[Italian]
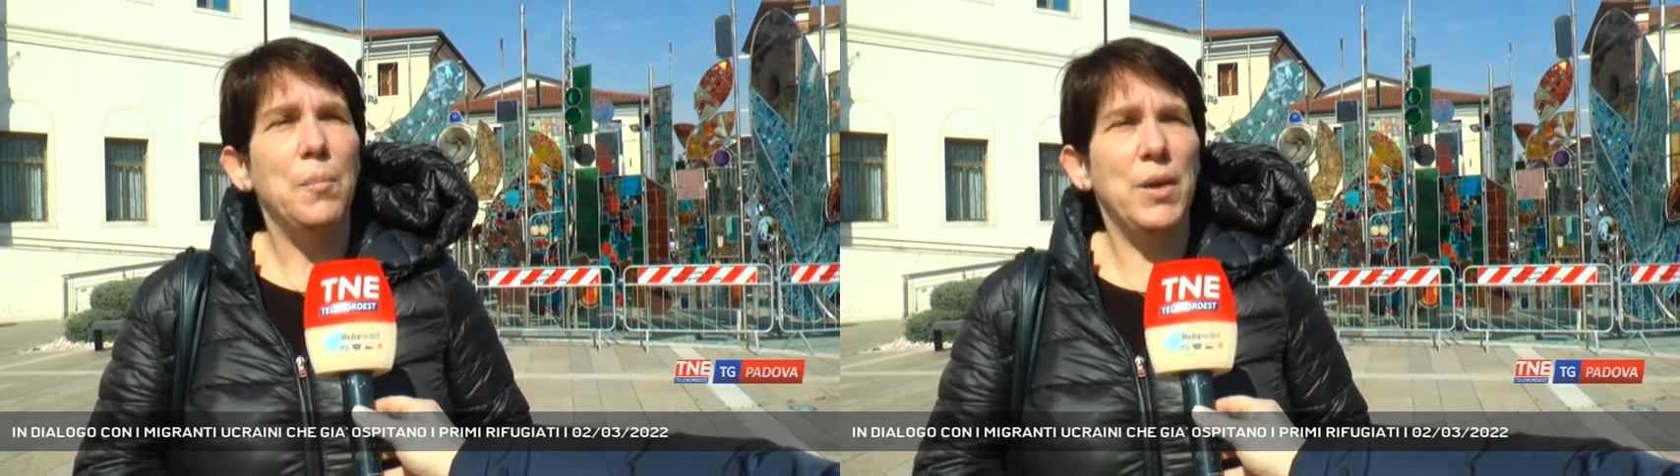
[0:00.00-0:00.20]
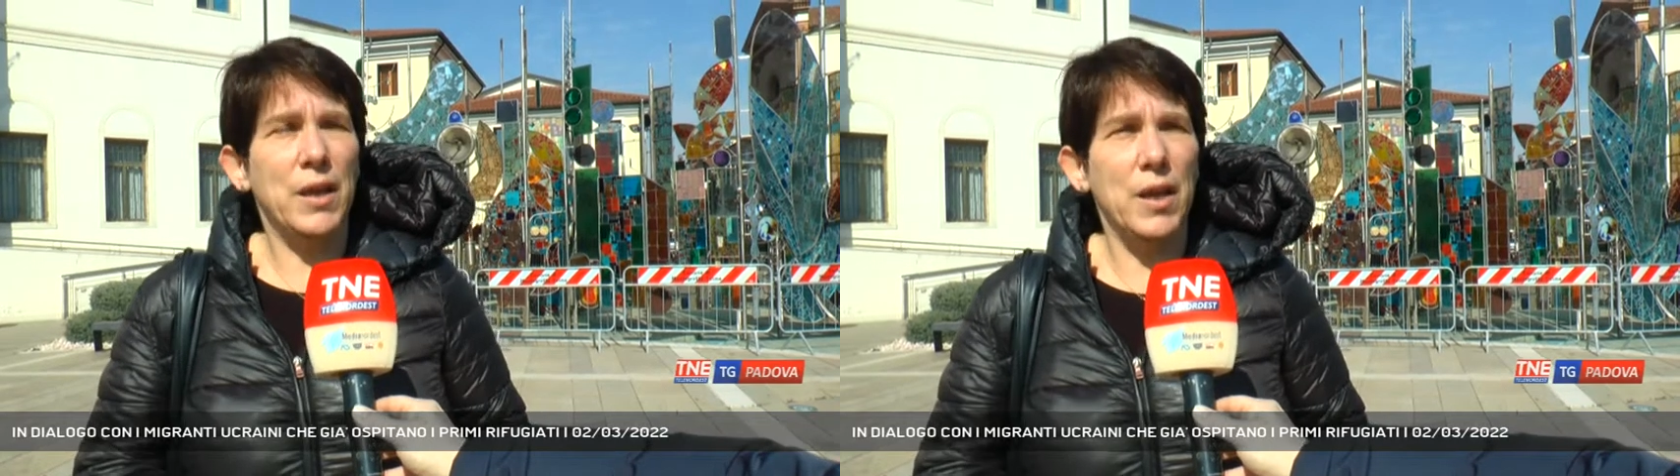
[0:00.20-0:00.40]

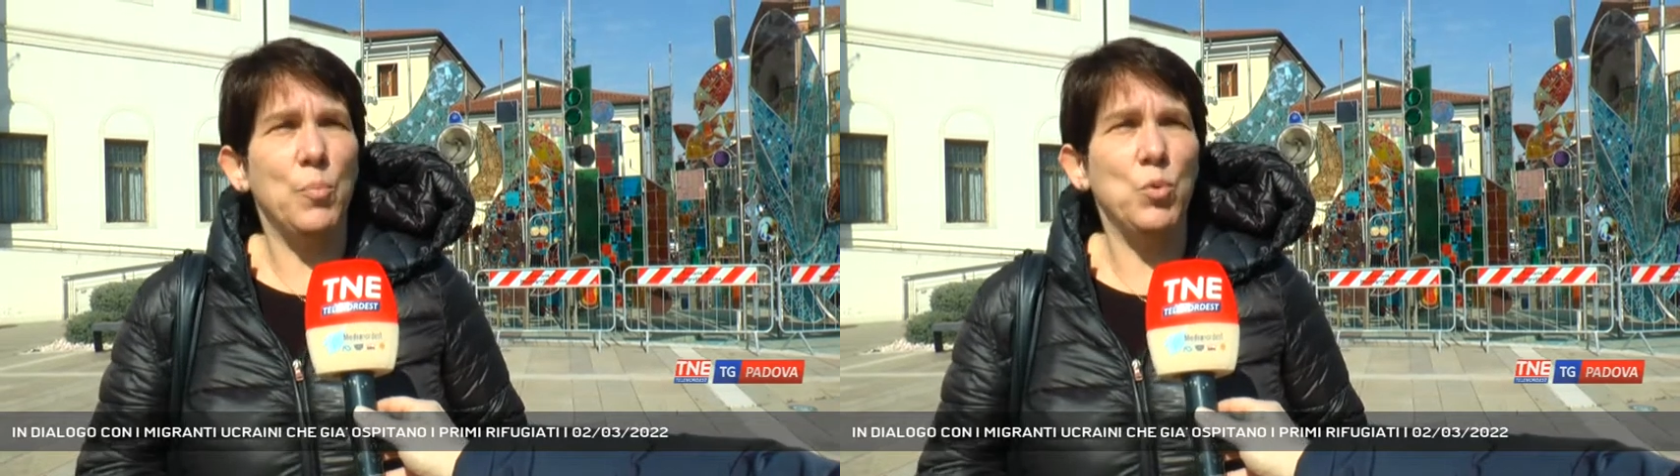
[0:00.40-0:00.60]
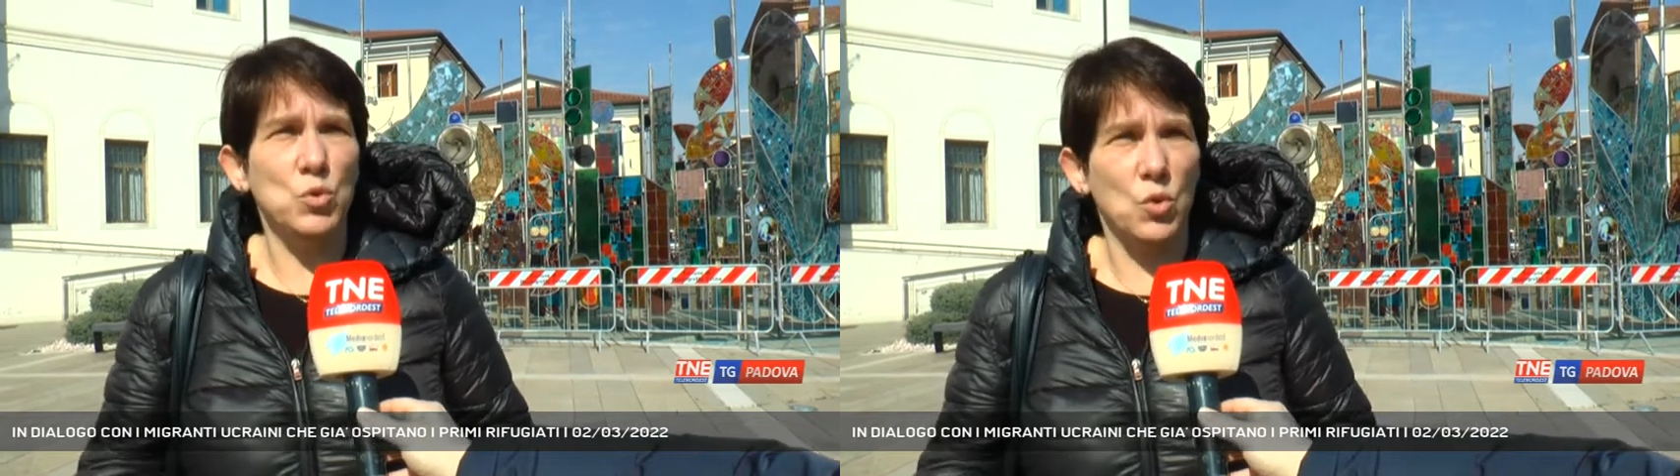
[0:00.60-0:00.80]
perché
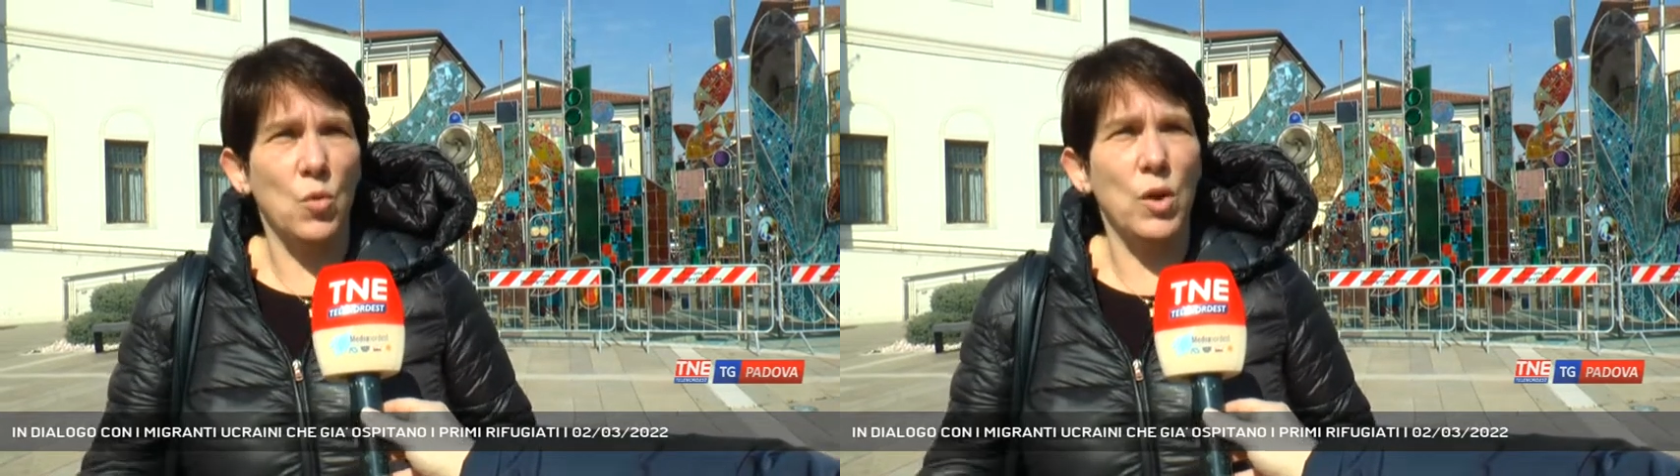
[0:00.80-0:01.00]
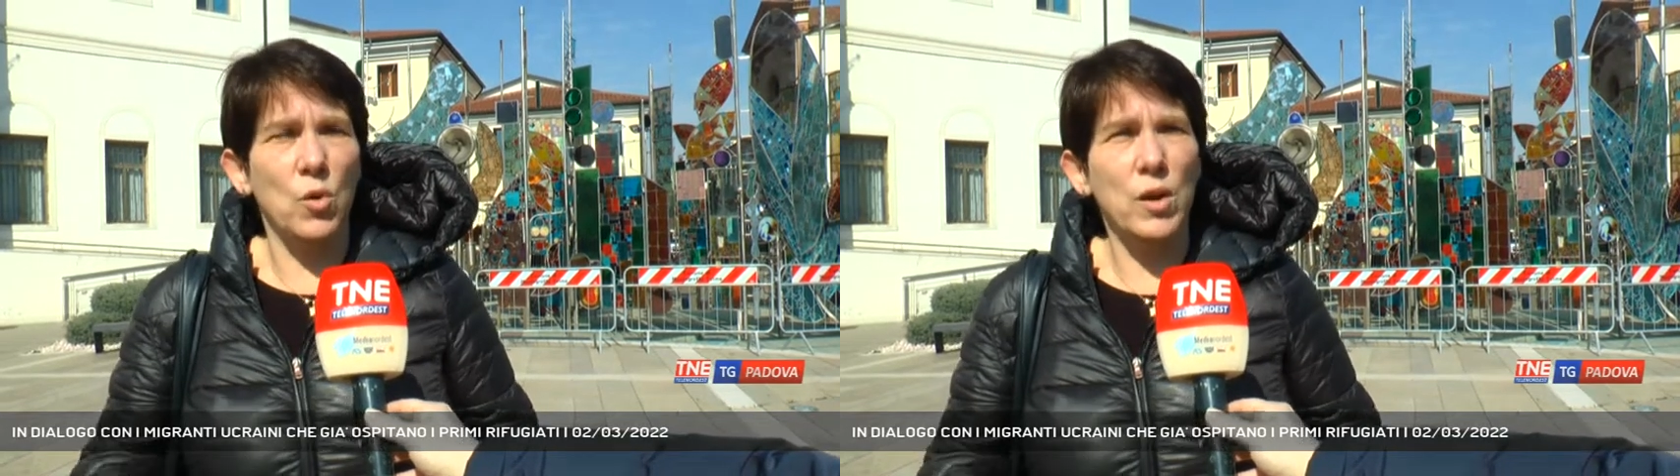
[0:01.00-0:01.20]
appunto
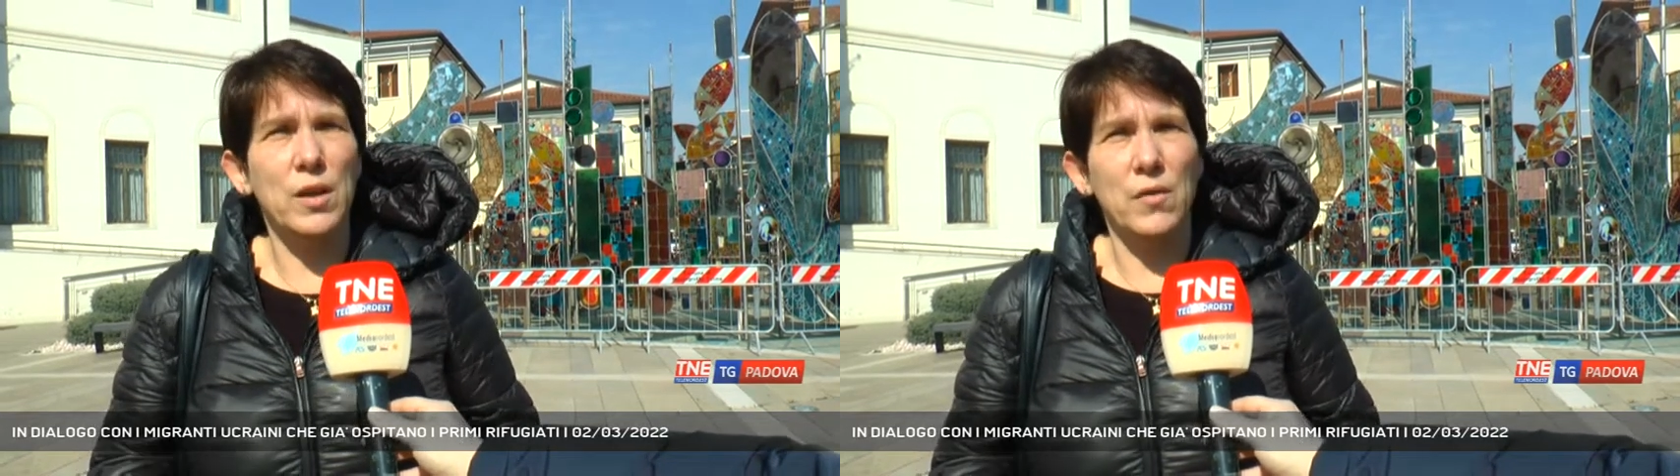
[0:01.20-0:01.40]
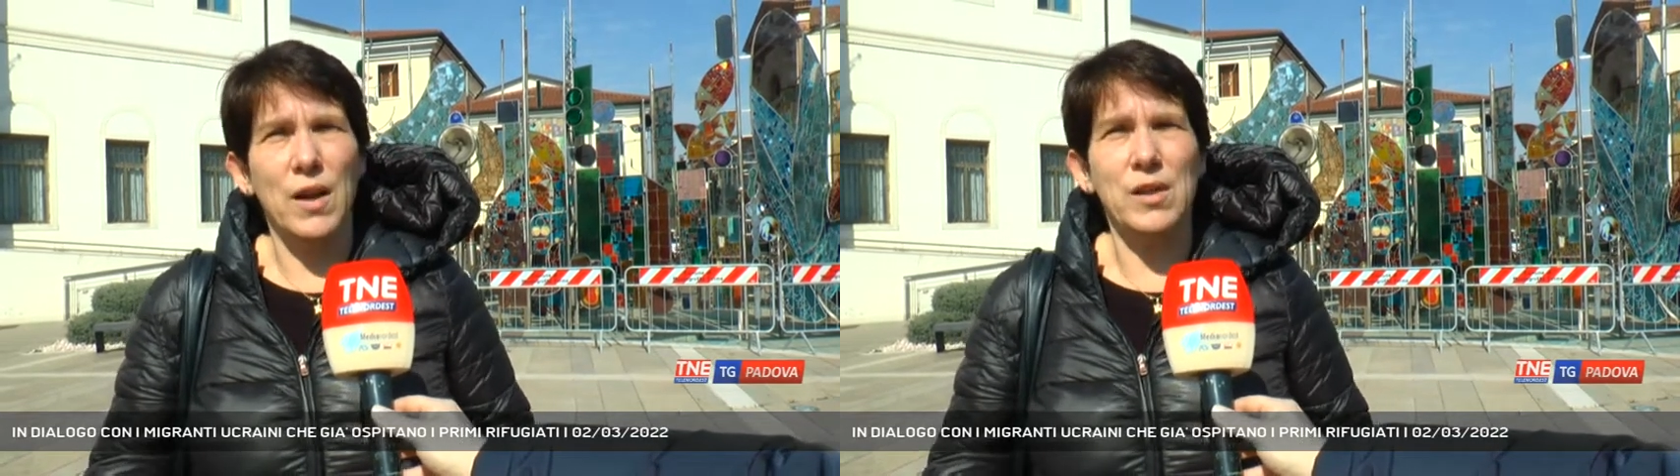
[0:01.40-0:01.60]
qualora
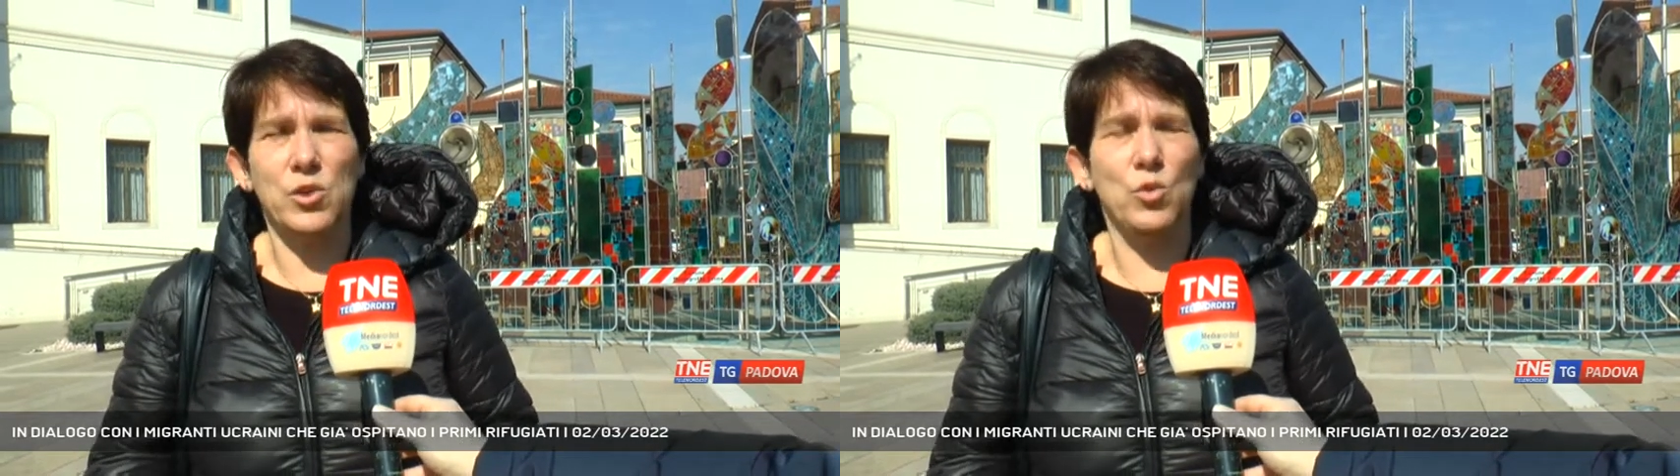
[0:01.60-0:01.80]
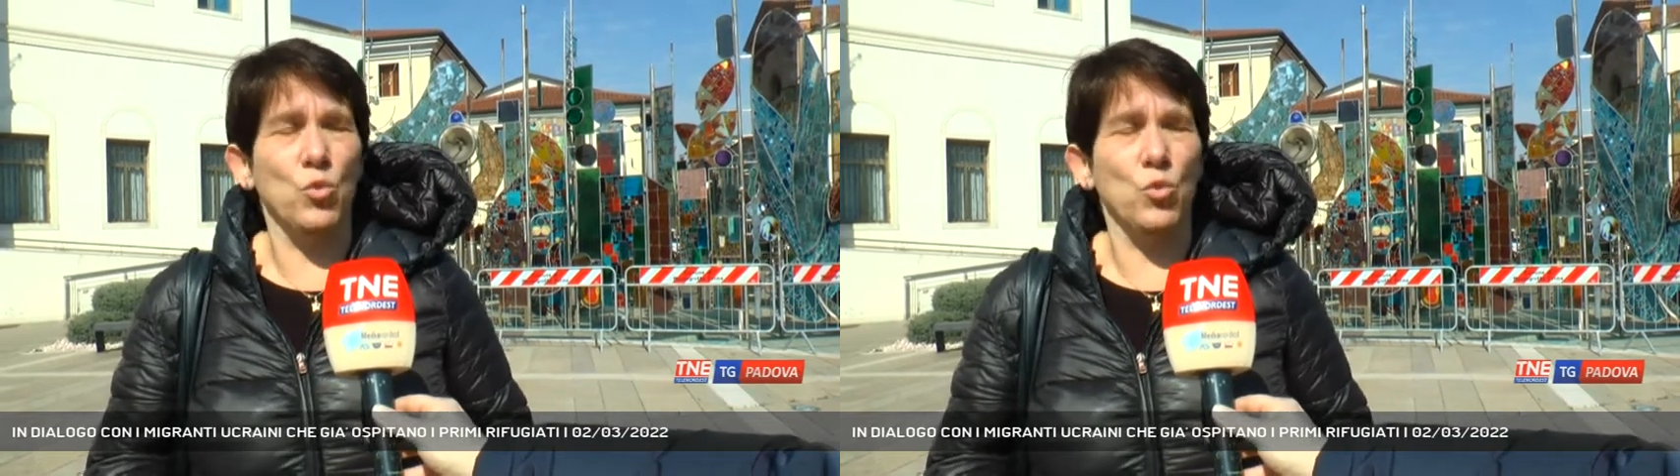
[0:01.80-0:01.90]
arrivassero